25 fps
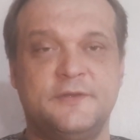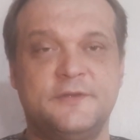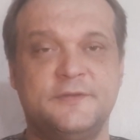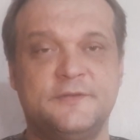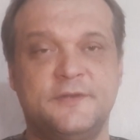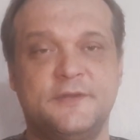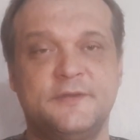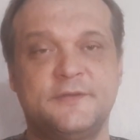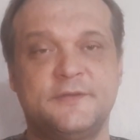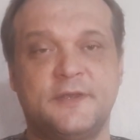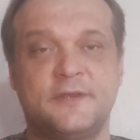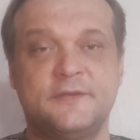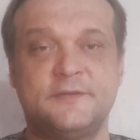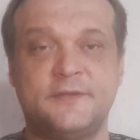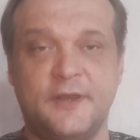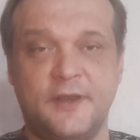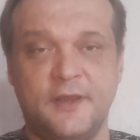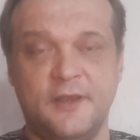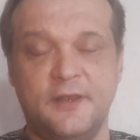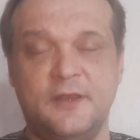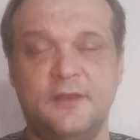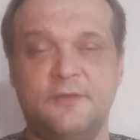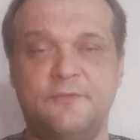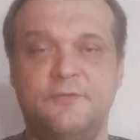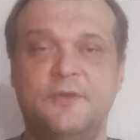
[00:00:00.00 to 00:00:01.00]
листы
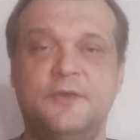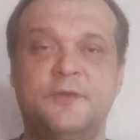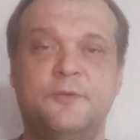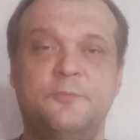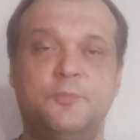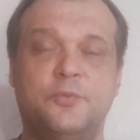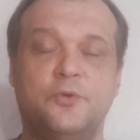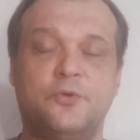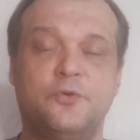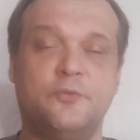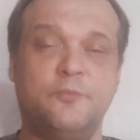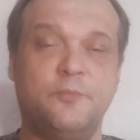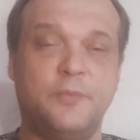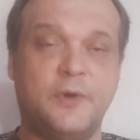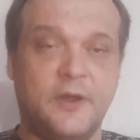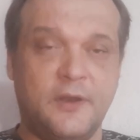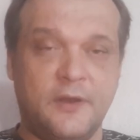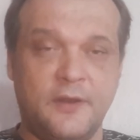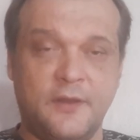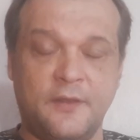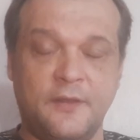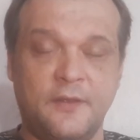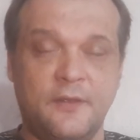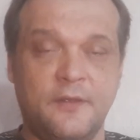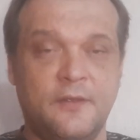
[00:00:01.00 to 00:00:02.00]
созрели, вы их
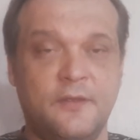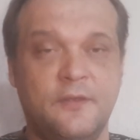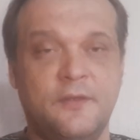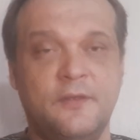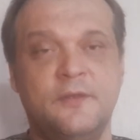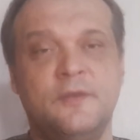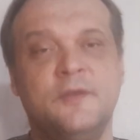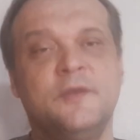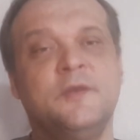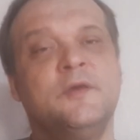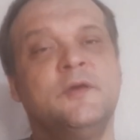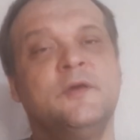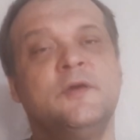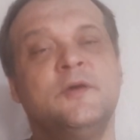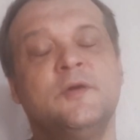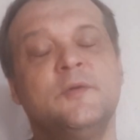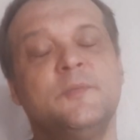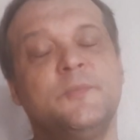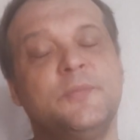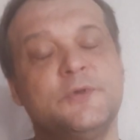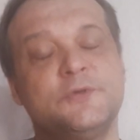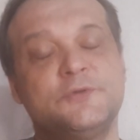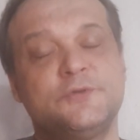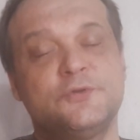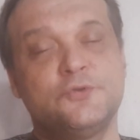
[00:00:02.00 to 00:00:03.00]
порубали –
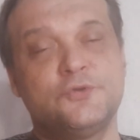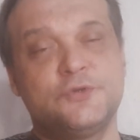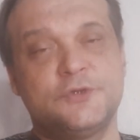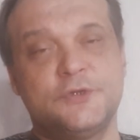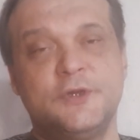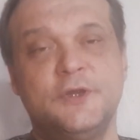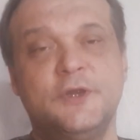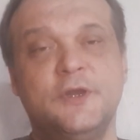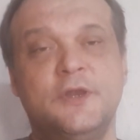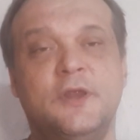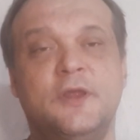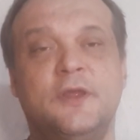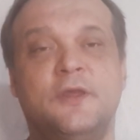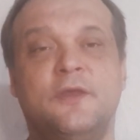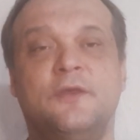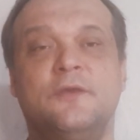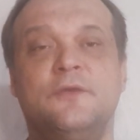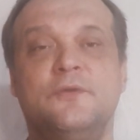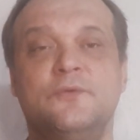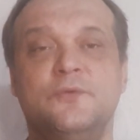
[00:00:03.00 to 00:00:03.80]
посушили,